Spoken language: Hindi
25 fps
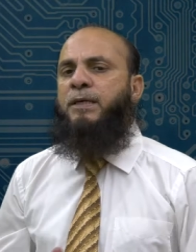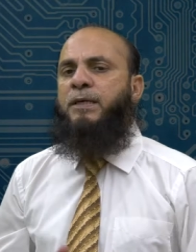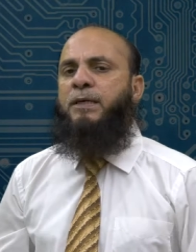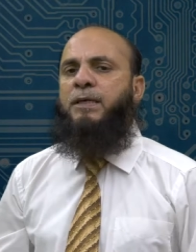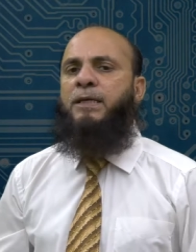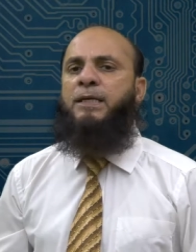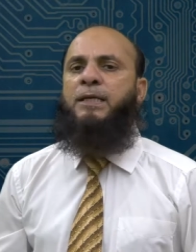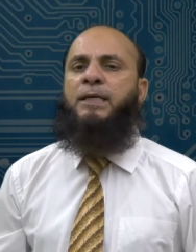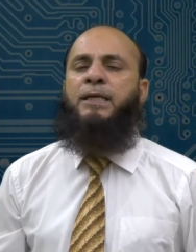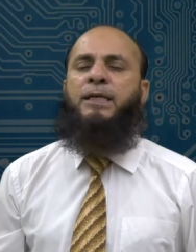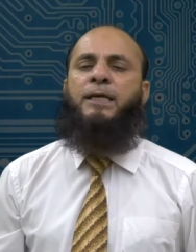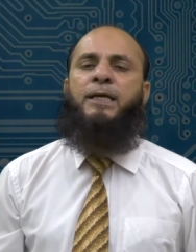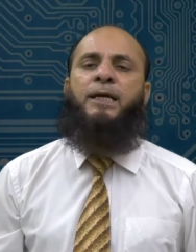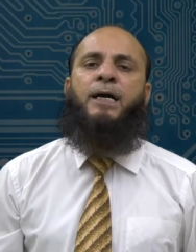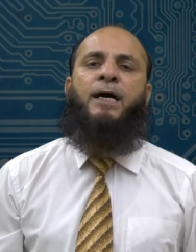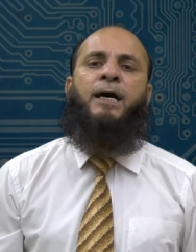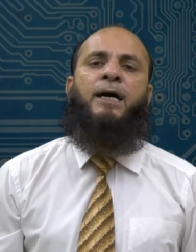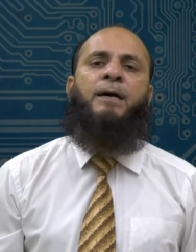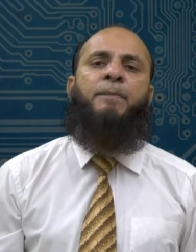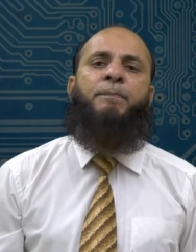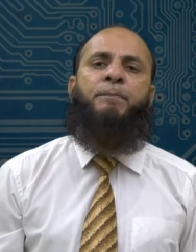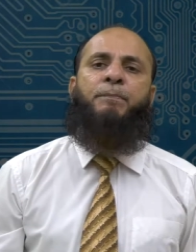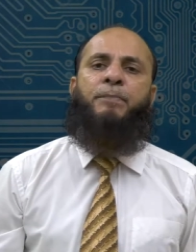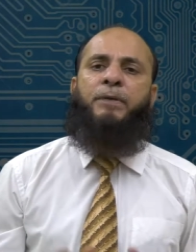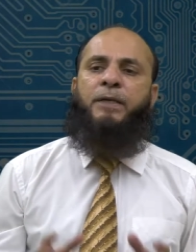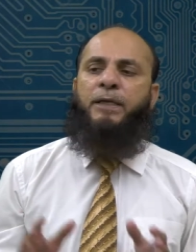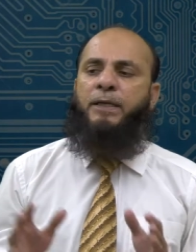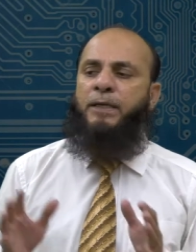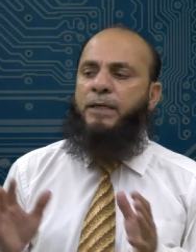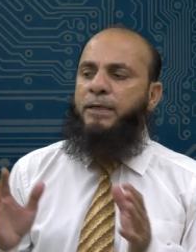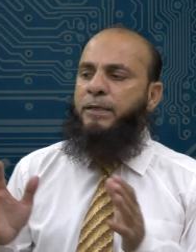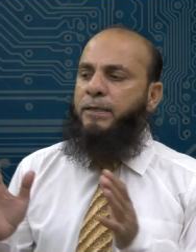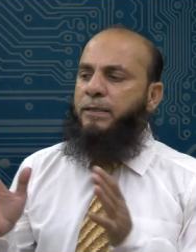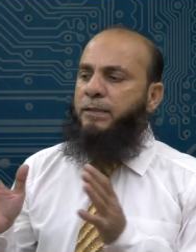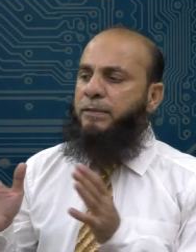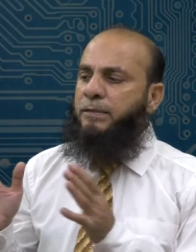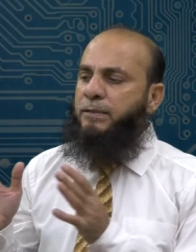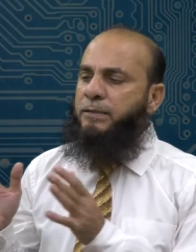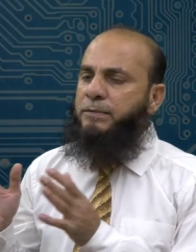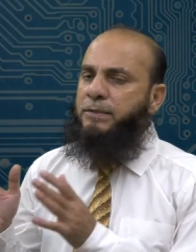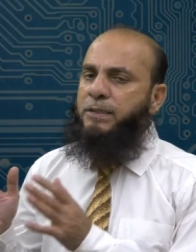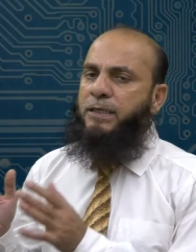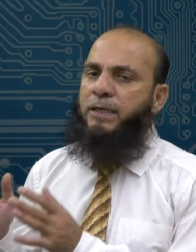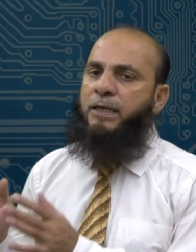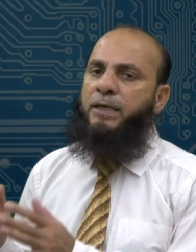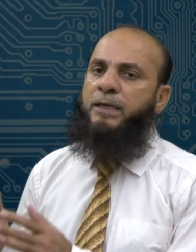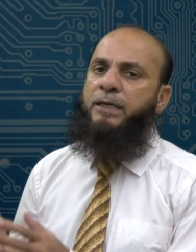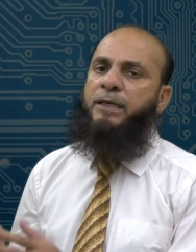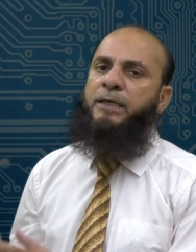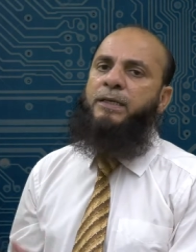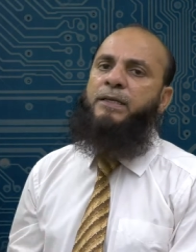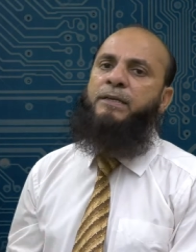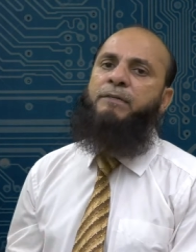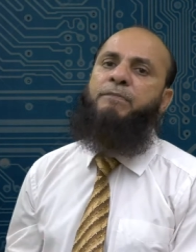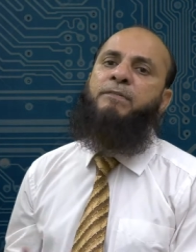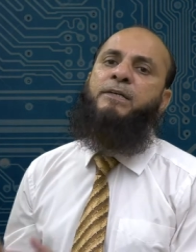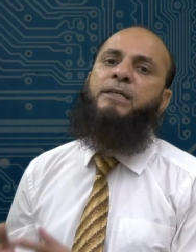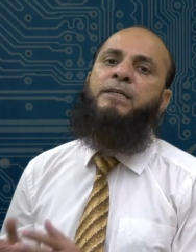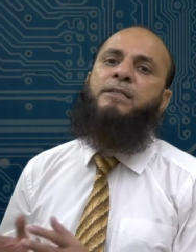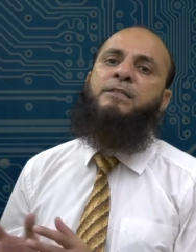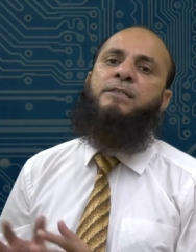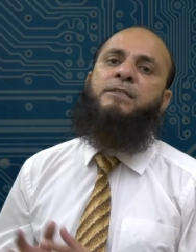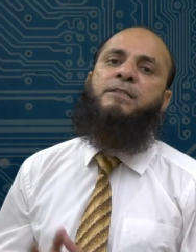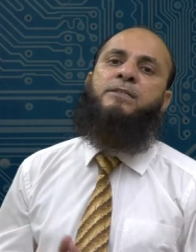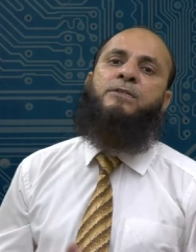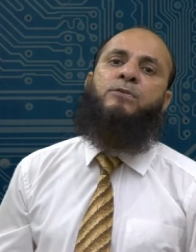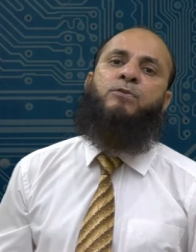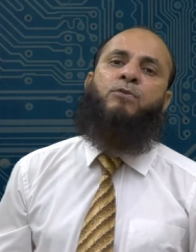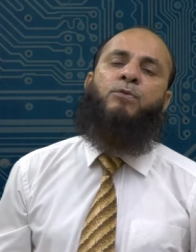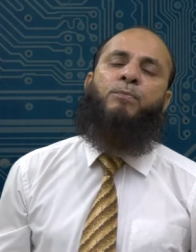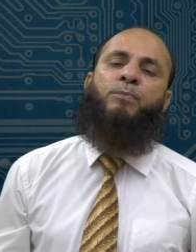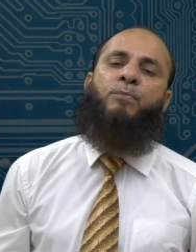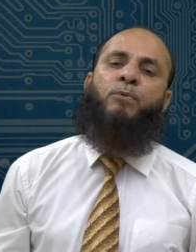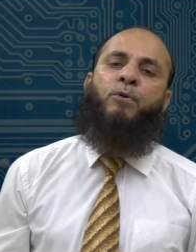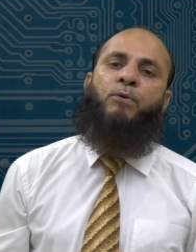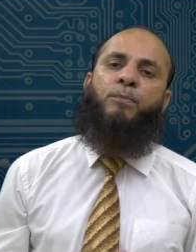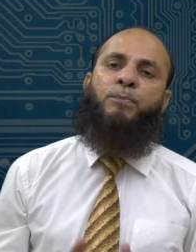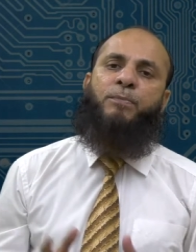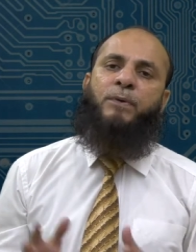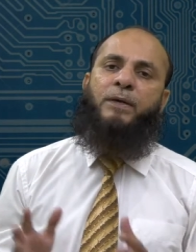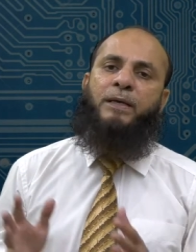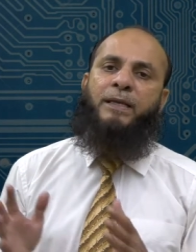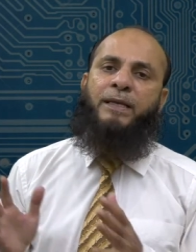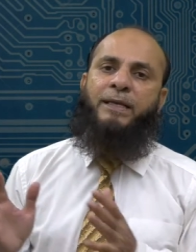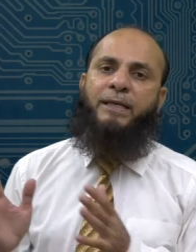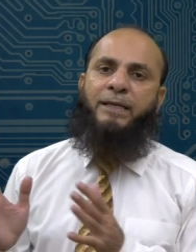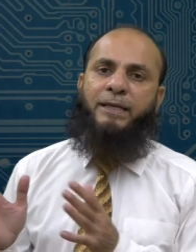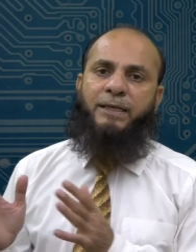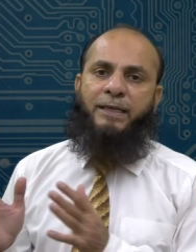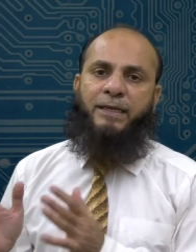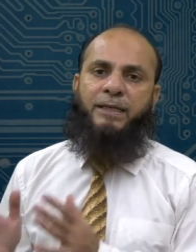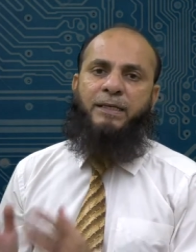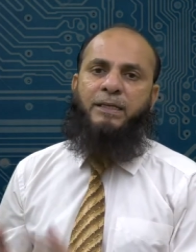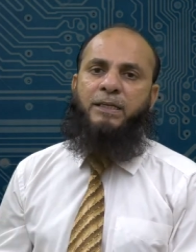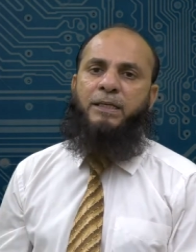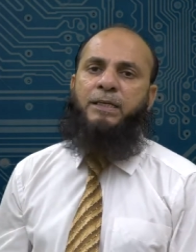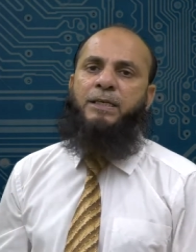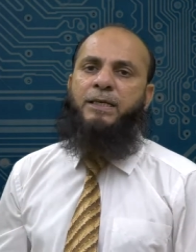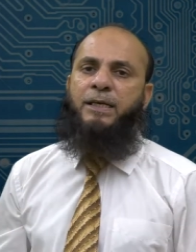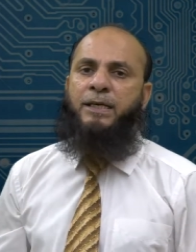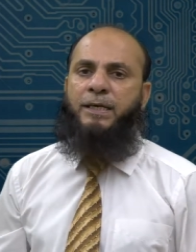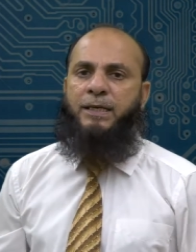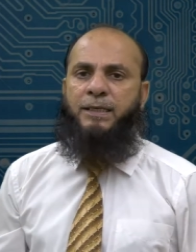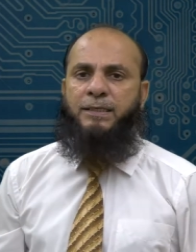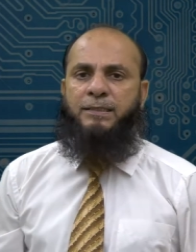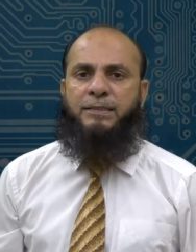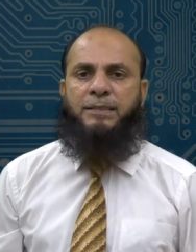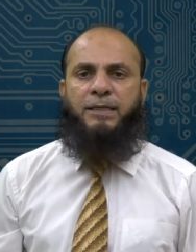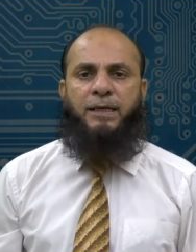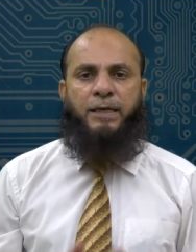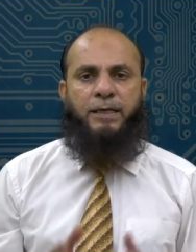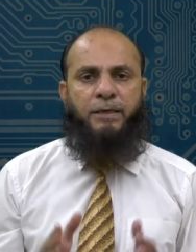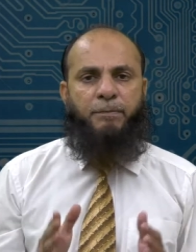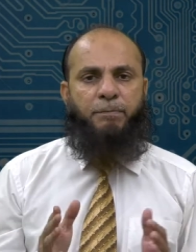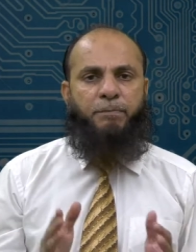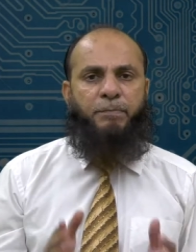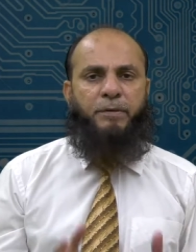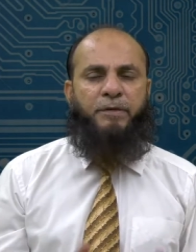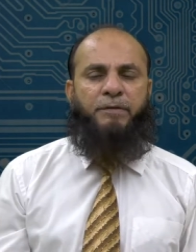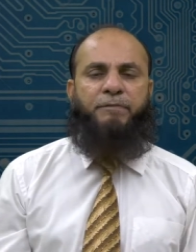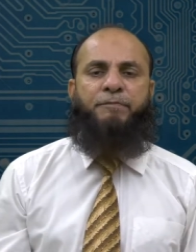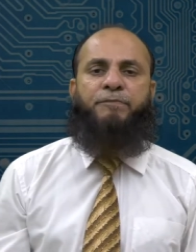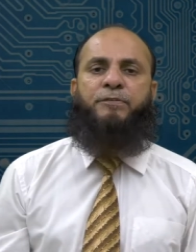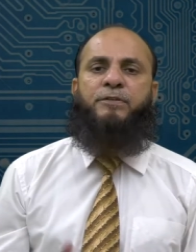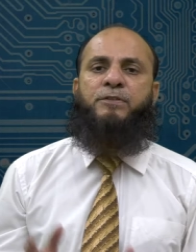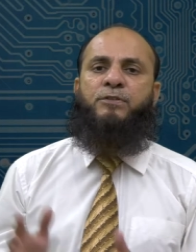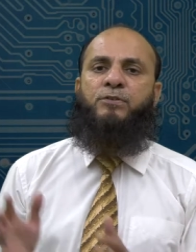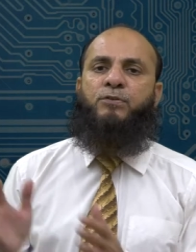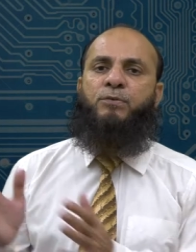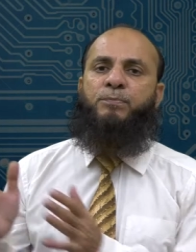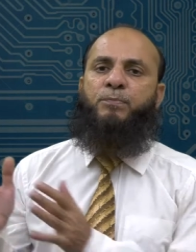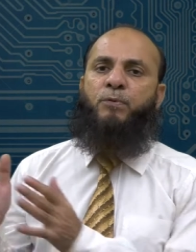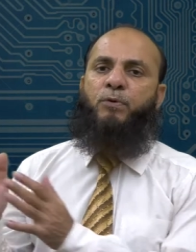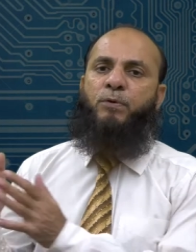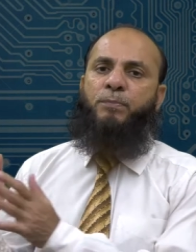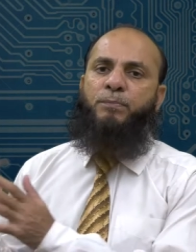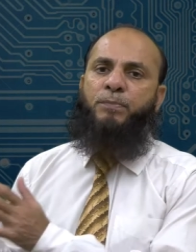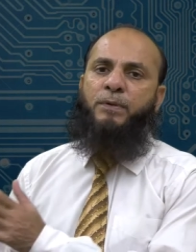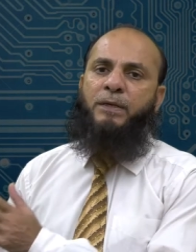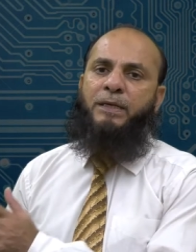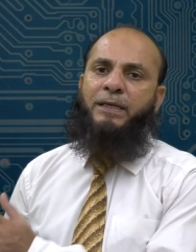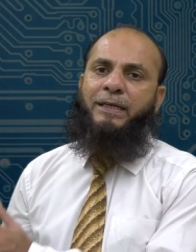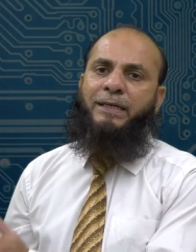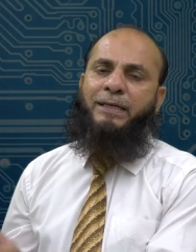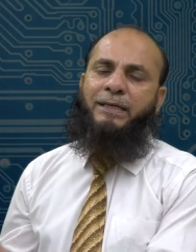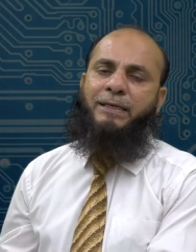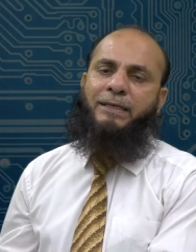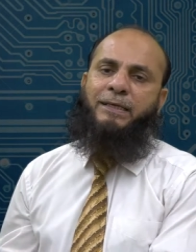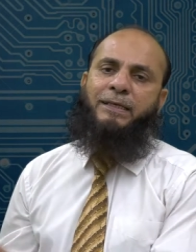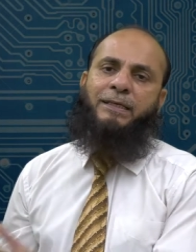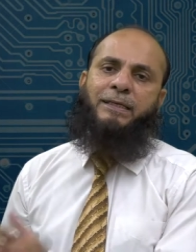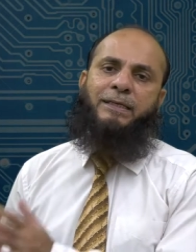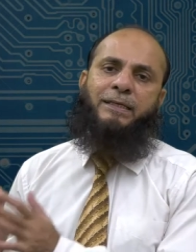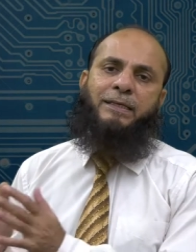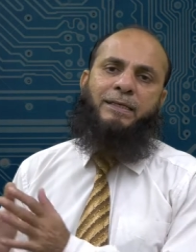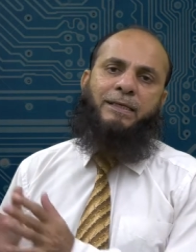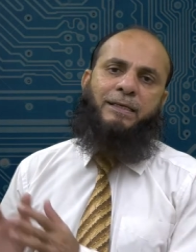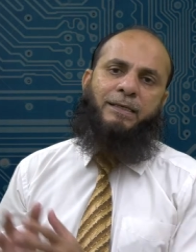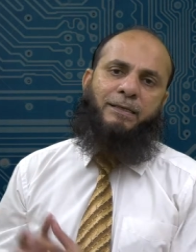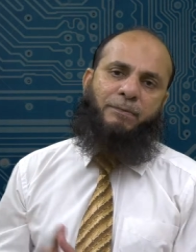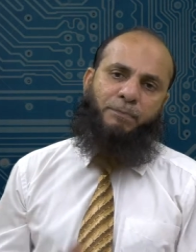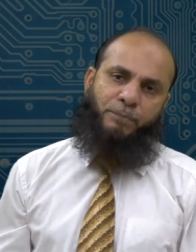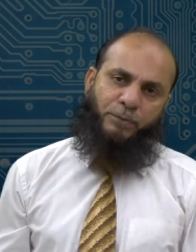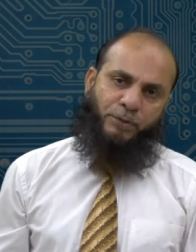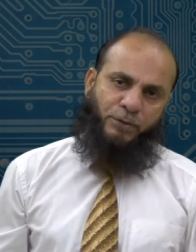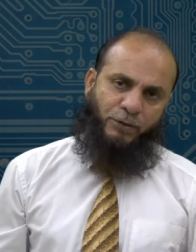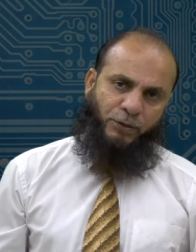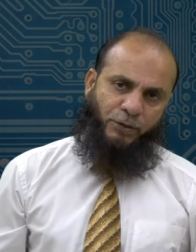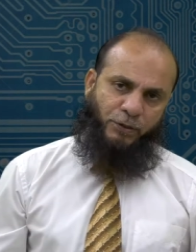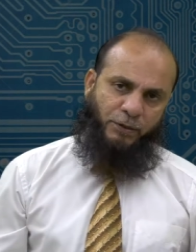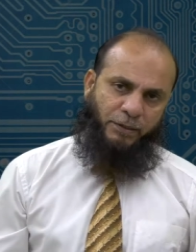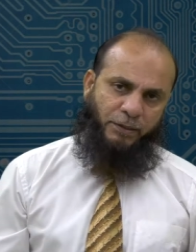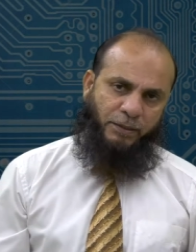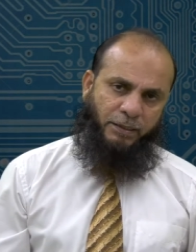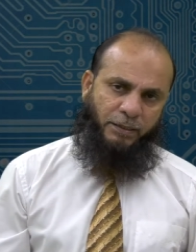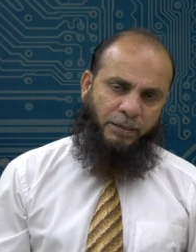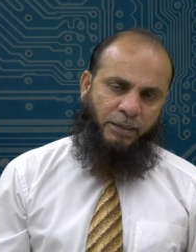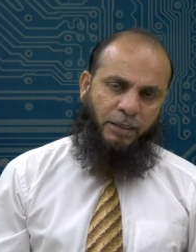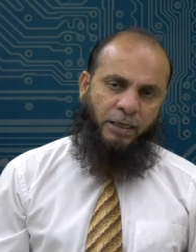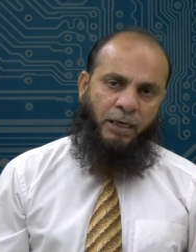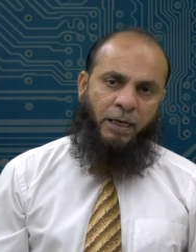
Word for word: करना है कि आपने सारे डिवाइसेस को प्रॉपरली कनेक्ट किया है सारे पेरिफल्स को प्रॉपरली कनेक्ट किया है पीसी से